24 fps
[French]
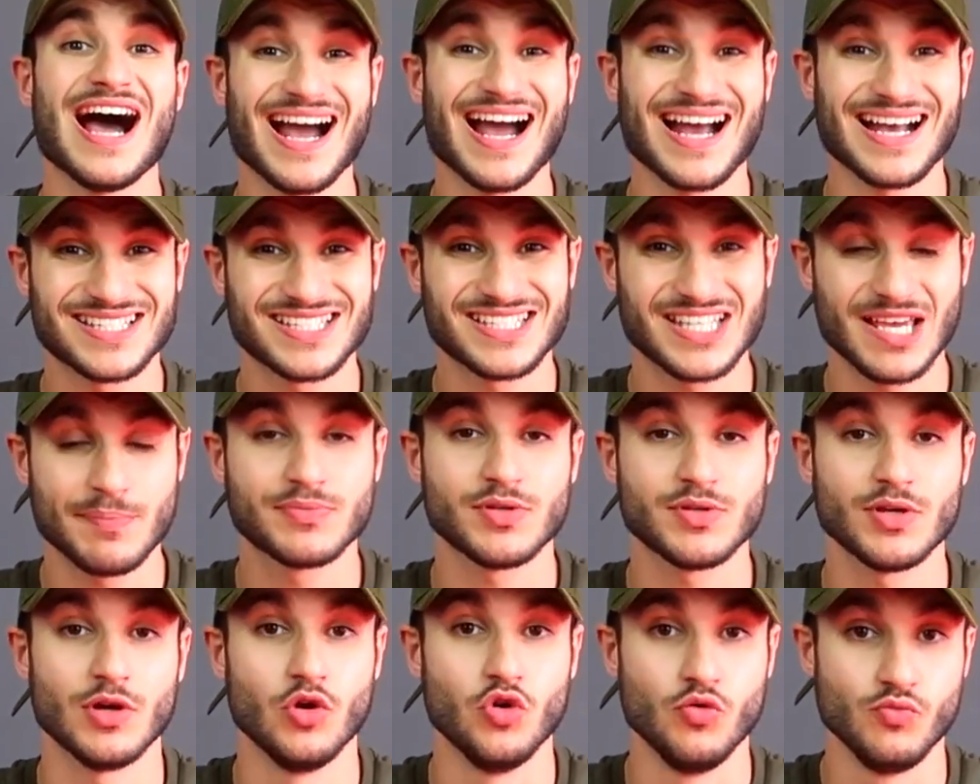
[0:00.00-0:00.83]

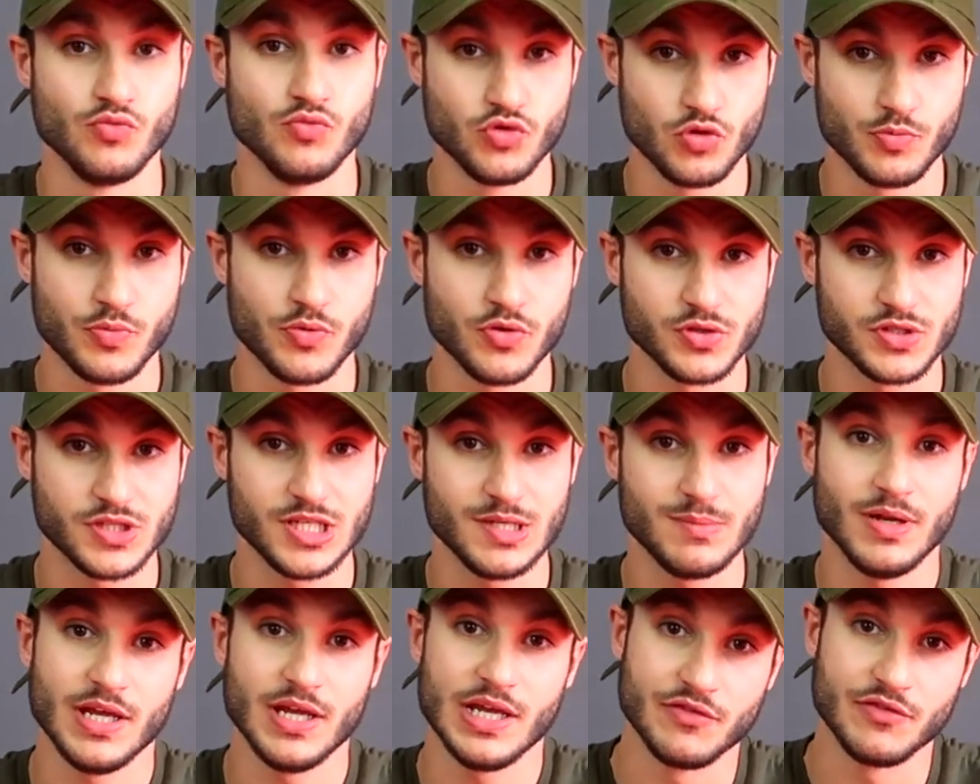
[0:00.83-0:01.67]
acceptent le mieux
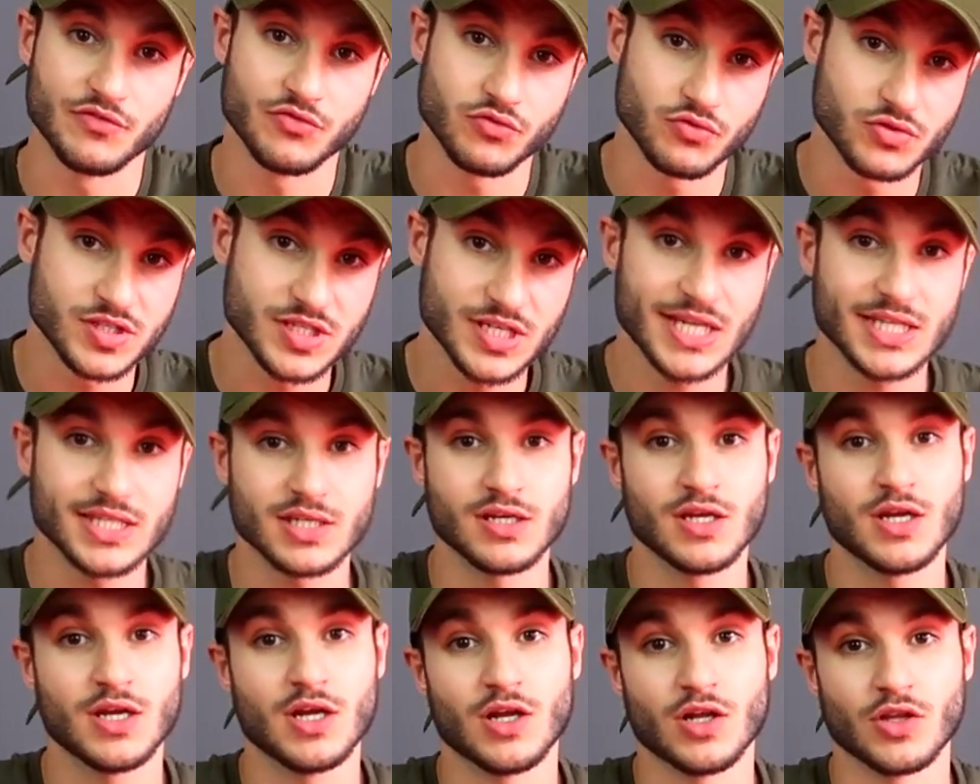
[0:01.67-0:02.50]
possible et vous
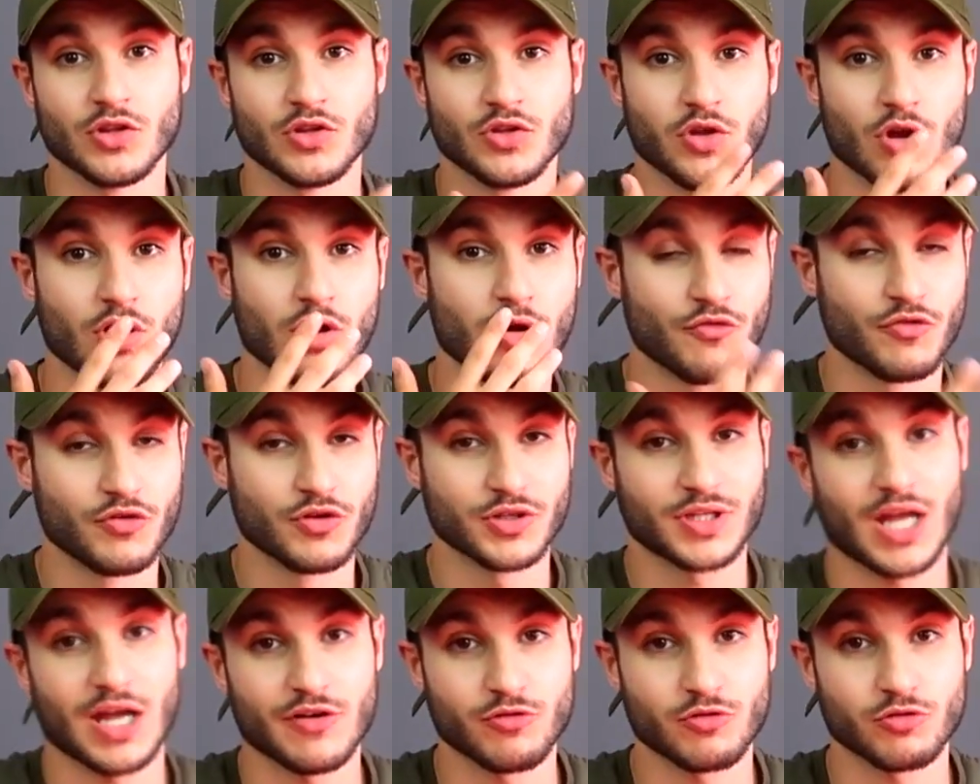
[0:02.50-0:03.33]
aident
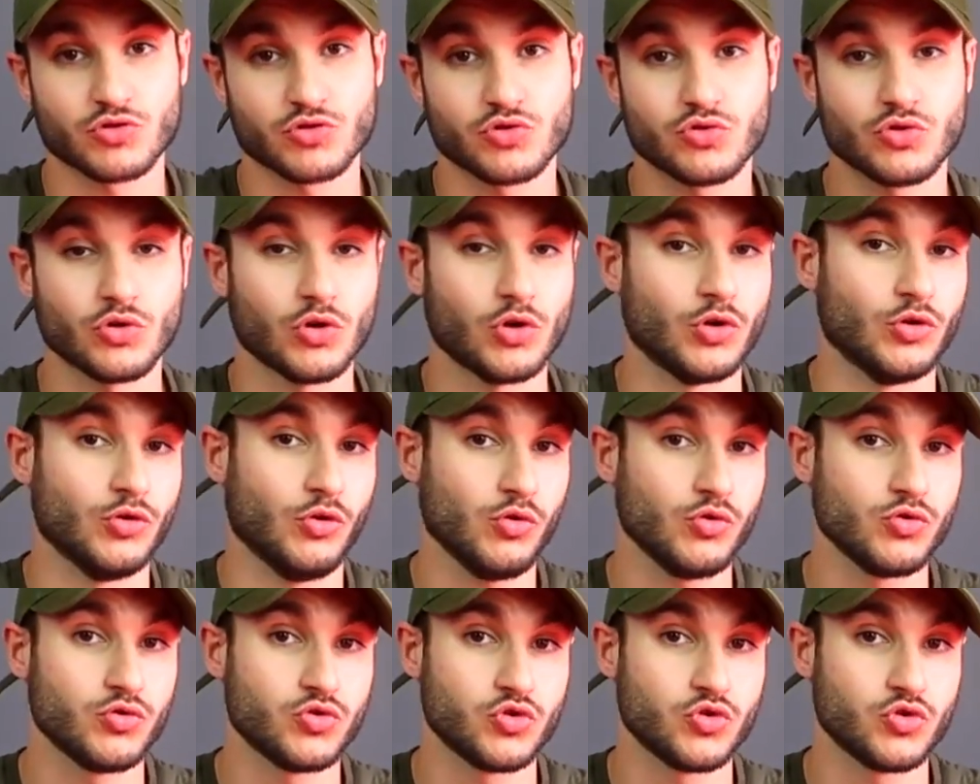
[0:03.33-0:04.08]
votre aventure de